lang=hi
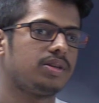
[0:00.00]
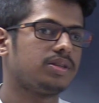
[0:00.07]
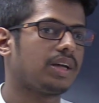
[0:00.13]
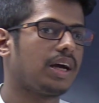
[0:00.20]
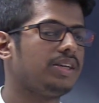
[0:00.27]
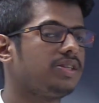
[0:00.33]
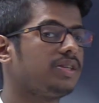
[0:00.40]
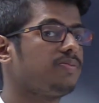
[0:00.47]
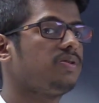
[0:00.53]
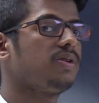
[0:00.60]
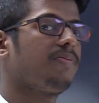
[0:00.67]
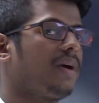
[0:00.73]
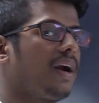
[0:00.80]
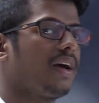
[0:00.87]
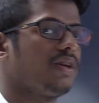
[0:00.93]
साइज सबसे
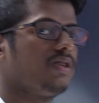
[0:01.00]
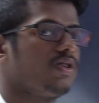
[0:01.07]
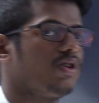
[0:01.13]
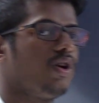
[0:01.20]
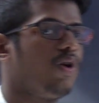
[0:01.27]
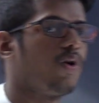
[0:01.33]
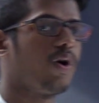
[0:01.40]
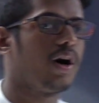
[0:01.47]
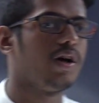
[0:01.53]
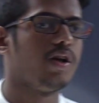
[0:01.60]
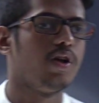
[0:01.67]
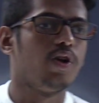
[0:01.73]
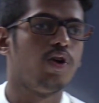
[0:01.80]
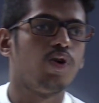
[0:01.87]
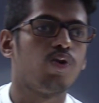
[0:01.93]
बड़ा किसका होगा
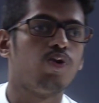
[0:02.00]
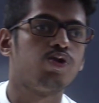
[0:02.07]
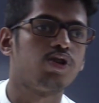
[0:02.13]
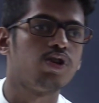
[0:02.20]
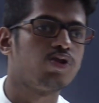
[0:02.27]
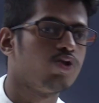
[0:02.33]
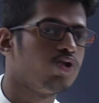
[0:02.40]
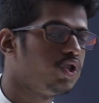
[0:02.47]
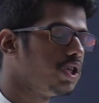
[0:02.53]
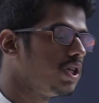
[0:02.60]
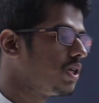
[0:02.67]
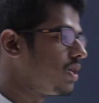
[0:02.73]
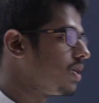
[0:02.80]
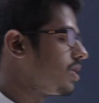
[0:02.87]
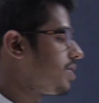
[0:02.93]
खुद से सोचिए